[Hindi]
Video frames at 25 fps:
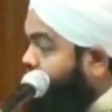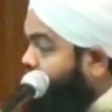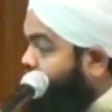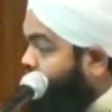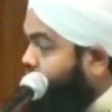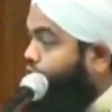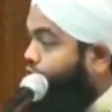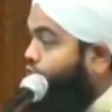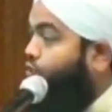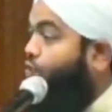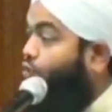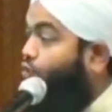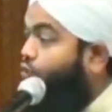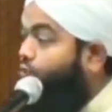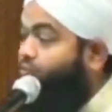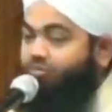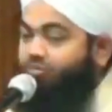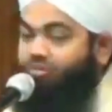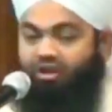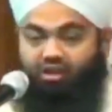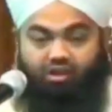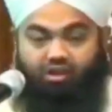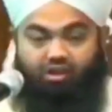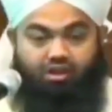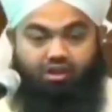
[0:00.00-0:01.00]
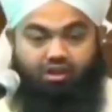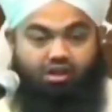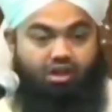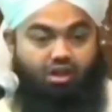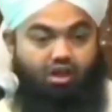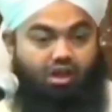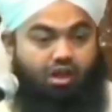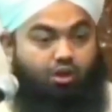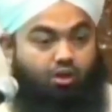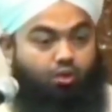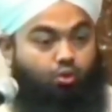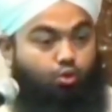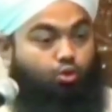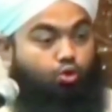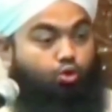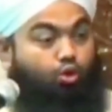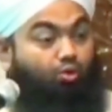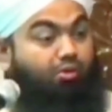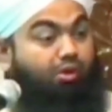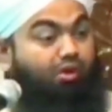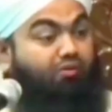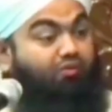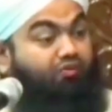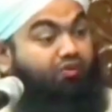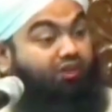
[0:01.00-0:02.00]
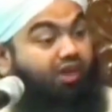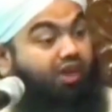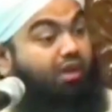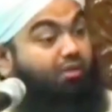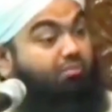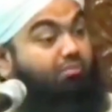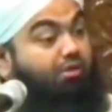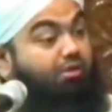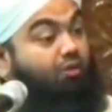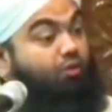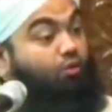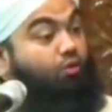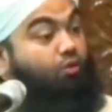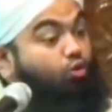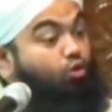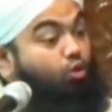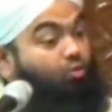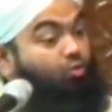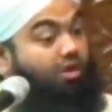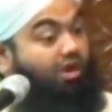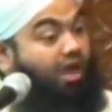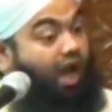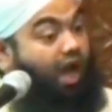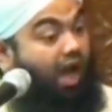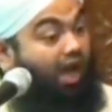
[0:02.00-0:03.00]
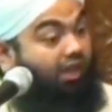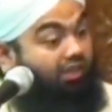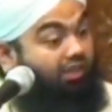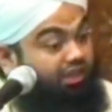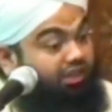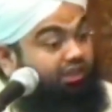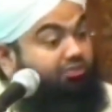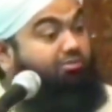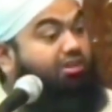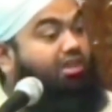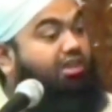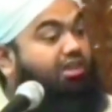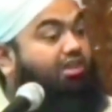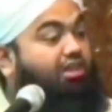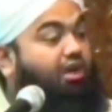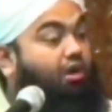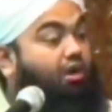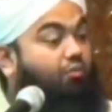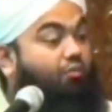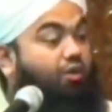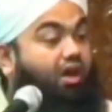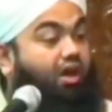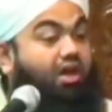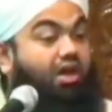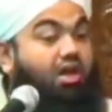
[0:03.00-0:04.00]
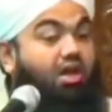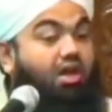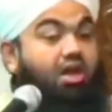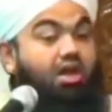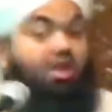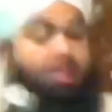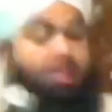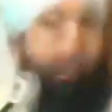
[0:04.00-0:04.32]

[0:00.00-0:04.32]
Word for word: सुन्नत की कुतुब में कुतुब फ़िक में कुतुब आहदिस में लिखा हुआ है